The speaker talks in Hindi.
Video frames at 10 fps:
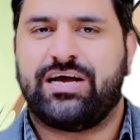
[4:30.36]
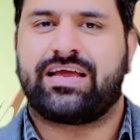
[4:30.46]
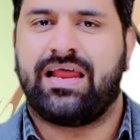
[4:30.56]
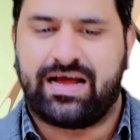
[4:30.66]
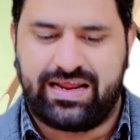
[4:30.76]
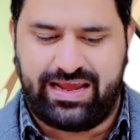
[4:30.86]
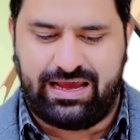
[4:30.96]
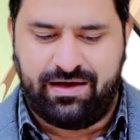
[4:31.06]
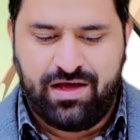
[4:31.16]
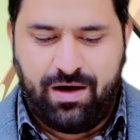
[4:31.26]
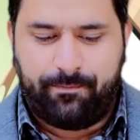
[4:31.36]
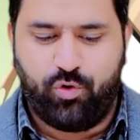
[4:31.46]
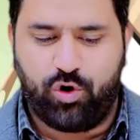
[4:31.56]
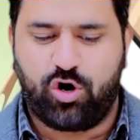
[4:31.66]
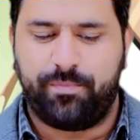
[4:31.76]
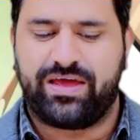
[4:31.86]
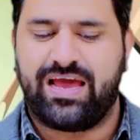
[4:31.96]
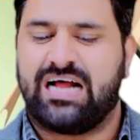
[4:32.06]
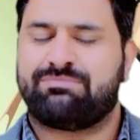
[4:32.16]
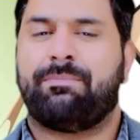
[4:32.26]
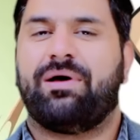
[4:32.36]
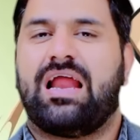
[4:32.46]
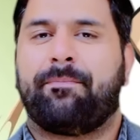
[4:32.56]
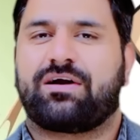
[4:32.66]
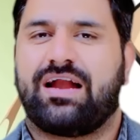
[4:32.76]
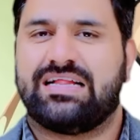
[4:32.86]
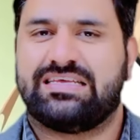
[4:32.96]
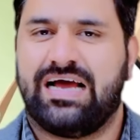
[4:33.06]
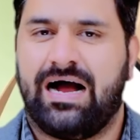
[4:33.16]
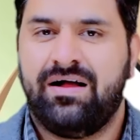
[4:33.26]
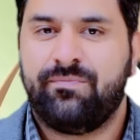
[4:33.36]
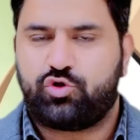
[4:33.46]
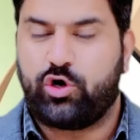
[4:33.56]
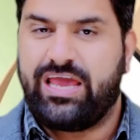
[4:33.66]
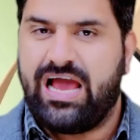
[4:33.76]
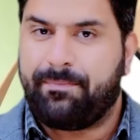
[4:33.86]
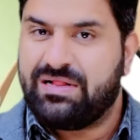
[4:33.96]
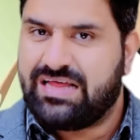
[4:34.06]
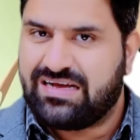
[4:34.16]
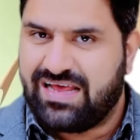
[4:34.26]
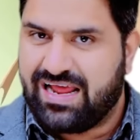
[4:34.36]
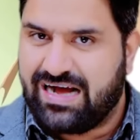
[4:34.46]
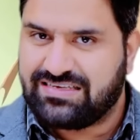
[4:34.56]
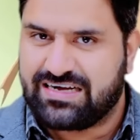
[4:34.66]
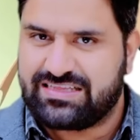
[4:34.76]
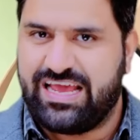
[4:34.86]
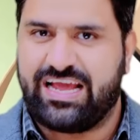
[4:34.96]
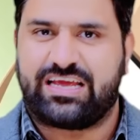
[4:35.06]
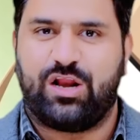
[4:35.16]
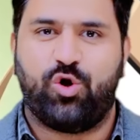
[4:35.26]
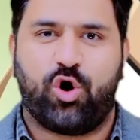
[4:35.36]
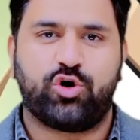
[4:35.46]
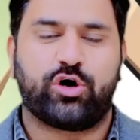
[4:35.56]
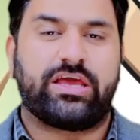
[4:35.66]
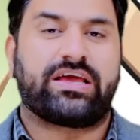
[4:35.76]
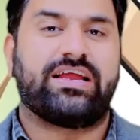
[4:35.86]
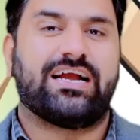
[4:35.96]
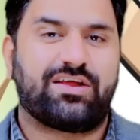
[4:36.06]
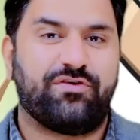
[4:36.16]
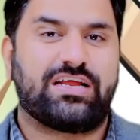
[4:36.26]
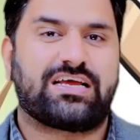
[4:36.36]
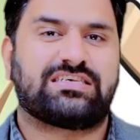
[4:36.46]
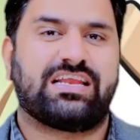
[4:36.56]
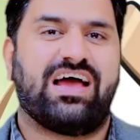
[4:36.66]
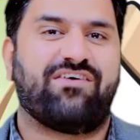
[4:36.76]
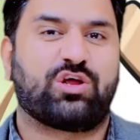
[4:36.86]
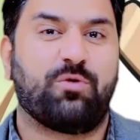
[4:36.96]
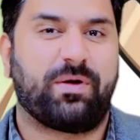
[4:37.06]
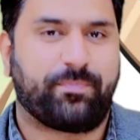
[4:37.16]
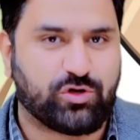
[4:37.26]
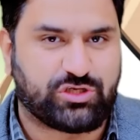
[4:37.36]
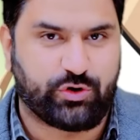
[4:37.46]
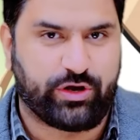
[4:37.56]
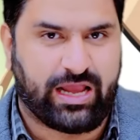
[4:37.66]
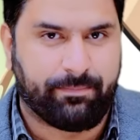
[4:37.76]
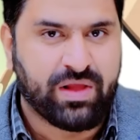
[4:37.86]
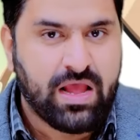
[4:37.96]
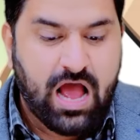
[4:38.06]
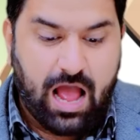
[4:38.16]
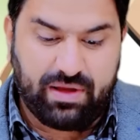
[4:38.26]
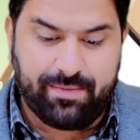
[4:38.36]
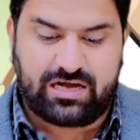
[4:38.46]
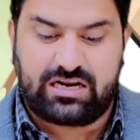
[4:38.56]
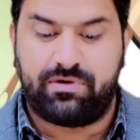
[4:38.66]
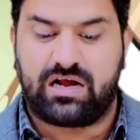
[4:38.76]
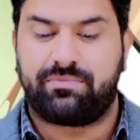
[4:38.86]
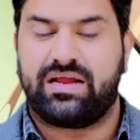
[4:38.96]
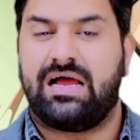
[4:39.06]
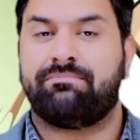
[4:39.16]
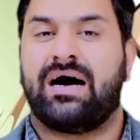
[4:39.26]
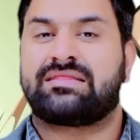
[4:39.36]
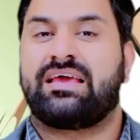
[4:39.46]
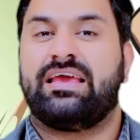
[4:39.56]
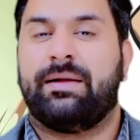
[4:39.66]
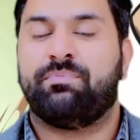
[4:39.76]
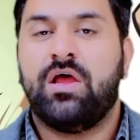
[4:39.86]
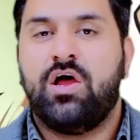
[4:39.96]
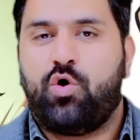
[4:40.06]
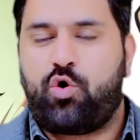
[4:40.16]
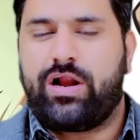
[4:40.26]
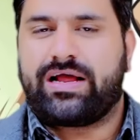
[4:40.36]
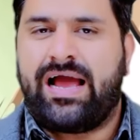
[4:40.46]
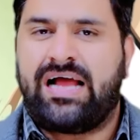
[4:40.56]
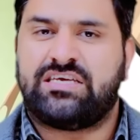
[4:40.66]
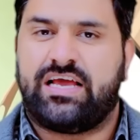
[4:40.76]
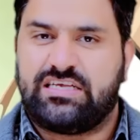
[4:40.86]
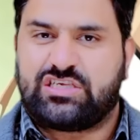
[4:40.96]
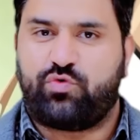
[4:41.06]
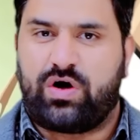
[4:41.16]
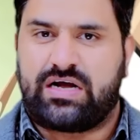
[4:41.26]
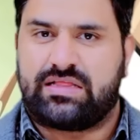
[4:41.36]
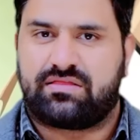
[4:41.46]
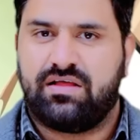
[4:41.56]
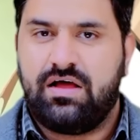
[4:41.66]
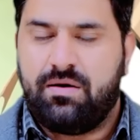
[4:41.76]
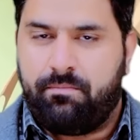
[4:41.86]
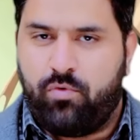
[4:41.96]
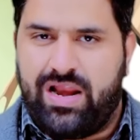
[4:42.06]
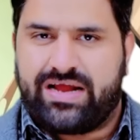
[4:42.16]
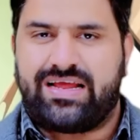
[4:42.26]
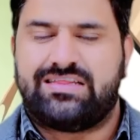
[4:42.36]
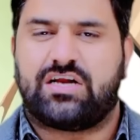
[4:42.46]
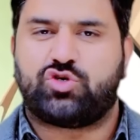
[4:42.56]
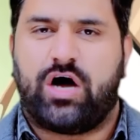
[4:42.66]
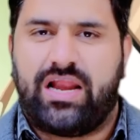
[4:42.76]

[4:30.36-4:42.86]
छक्के लग रहे हैं फूल गोभी के हाथ में बल्ला पकड़ा दिया तो ये आप अंदाजा लगा सकते हैं कि लोगों की क्रिएटिविटी किस लेवल के ऊपर पहुंची हुई है हबीब अक्रम ने एक बड़ी अहम बात की है उन्होंने कहा जी इस वक्त मुल्क के अंदर जो